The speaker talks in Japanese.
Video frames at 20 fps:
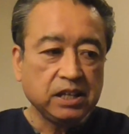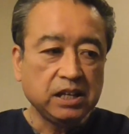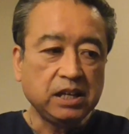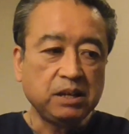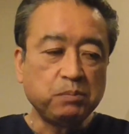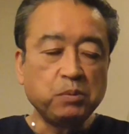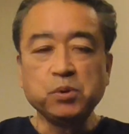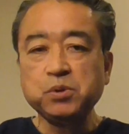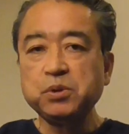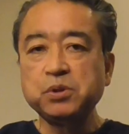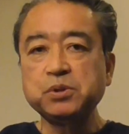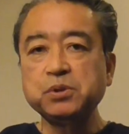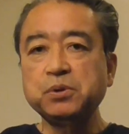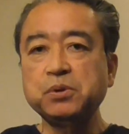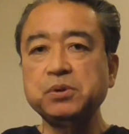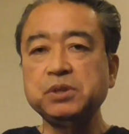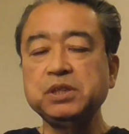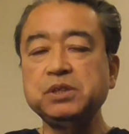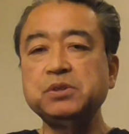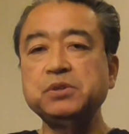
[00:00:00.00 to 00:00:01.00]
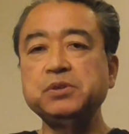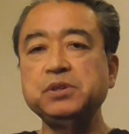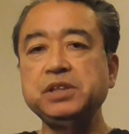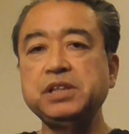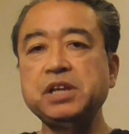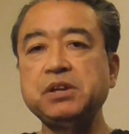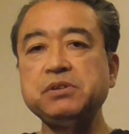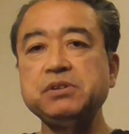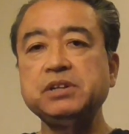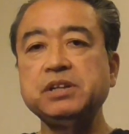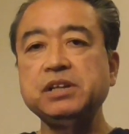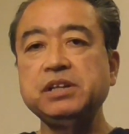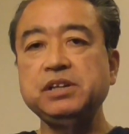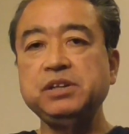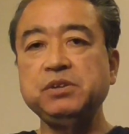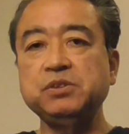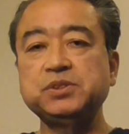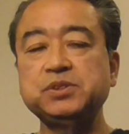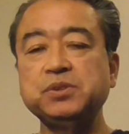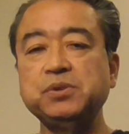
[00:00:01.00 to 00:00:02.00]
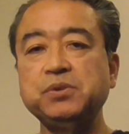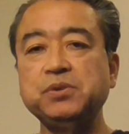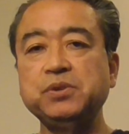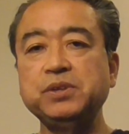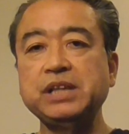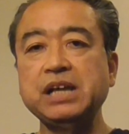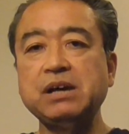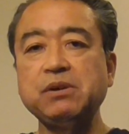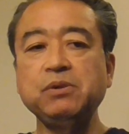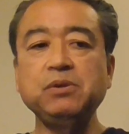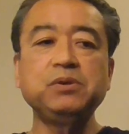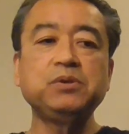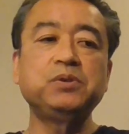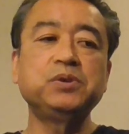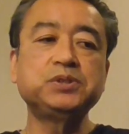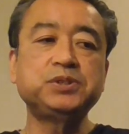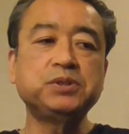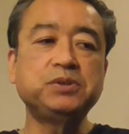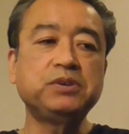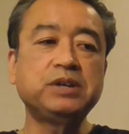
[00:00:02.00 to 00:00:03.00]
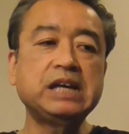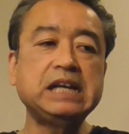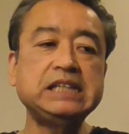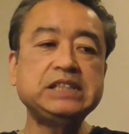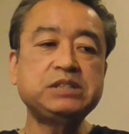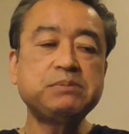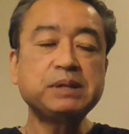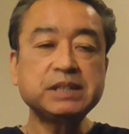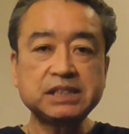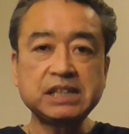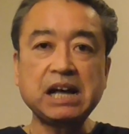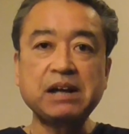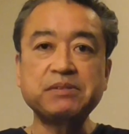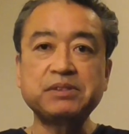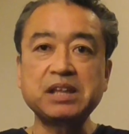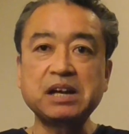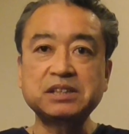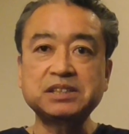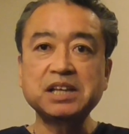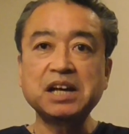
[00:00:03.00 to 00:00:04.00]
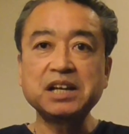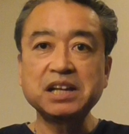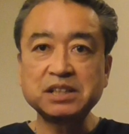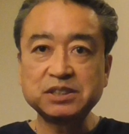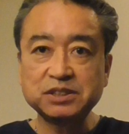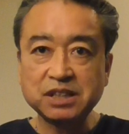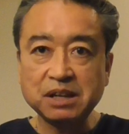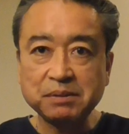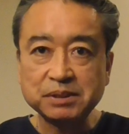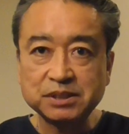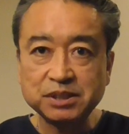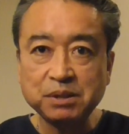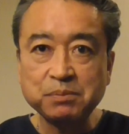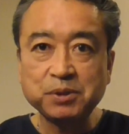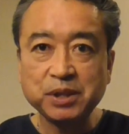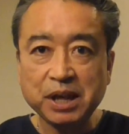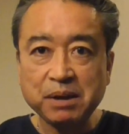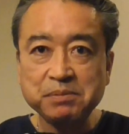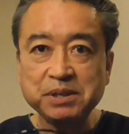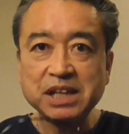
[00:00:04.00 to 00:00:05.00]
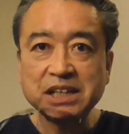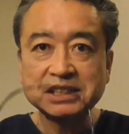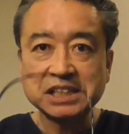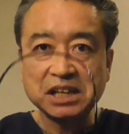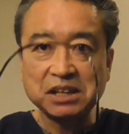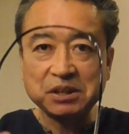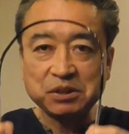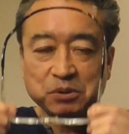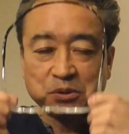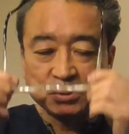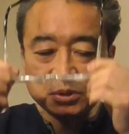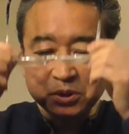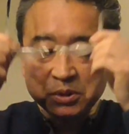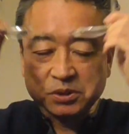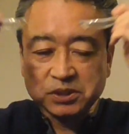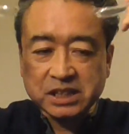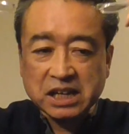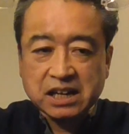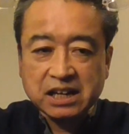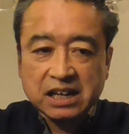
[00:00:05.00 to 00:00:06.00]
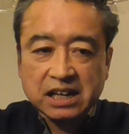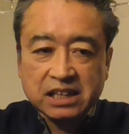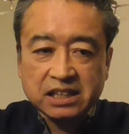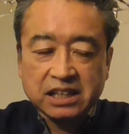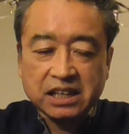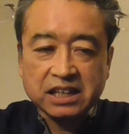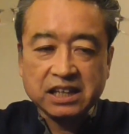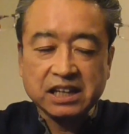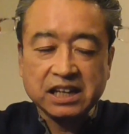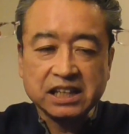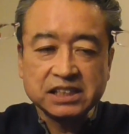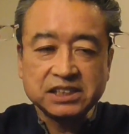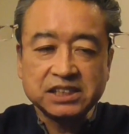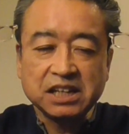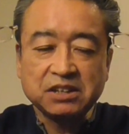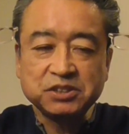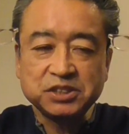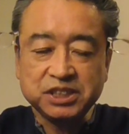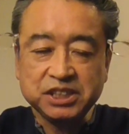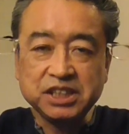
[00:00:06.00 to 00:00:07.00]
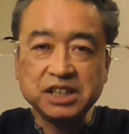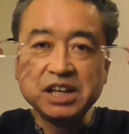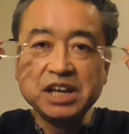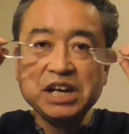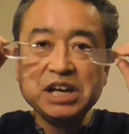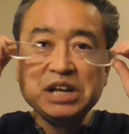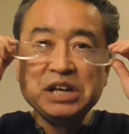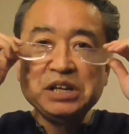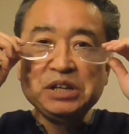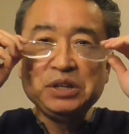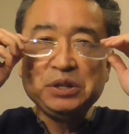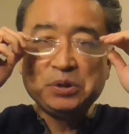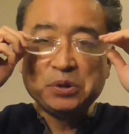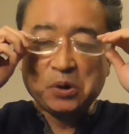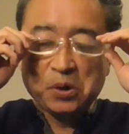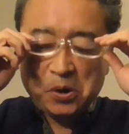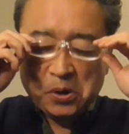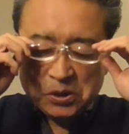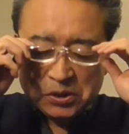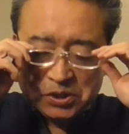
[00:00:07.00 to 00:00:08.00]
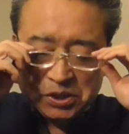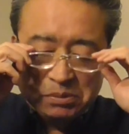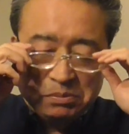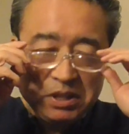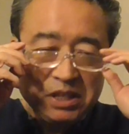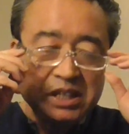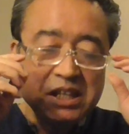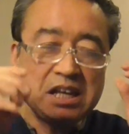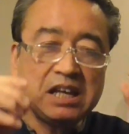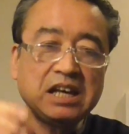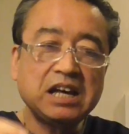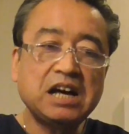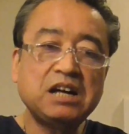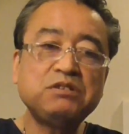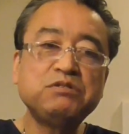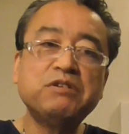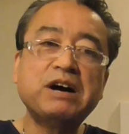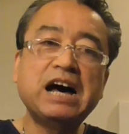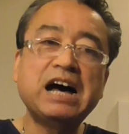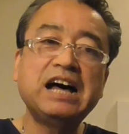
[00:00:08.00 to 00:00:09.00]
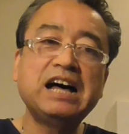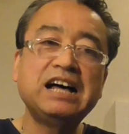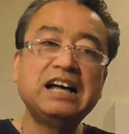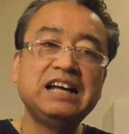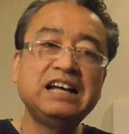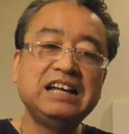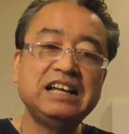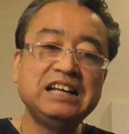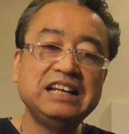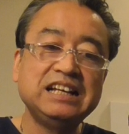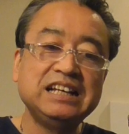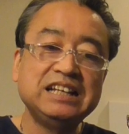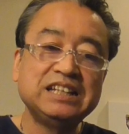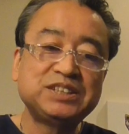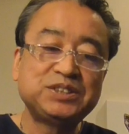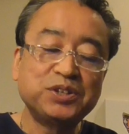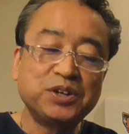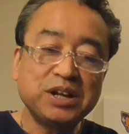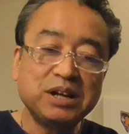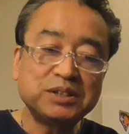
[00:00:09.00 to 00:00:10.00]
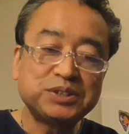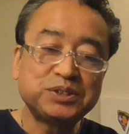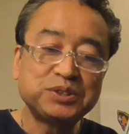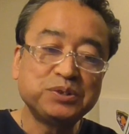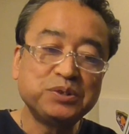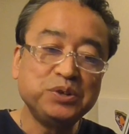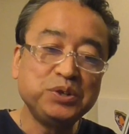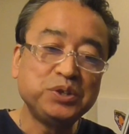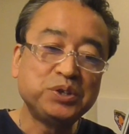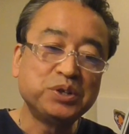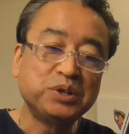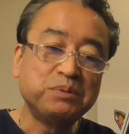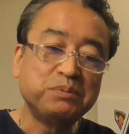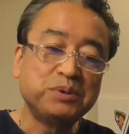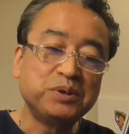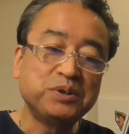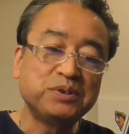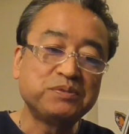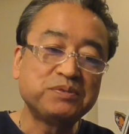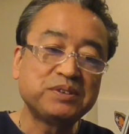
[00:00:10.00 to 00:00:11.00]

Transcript: え僕のところに届いている予想オーダーをご紹介しましたたくさんありがとうございますでもね皆さん本当よく考えてらっしゃるしよく見てはるわそれはすごいと思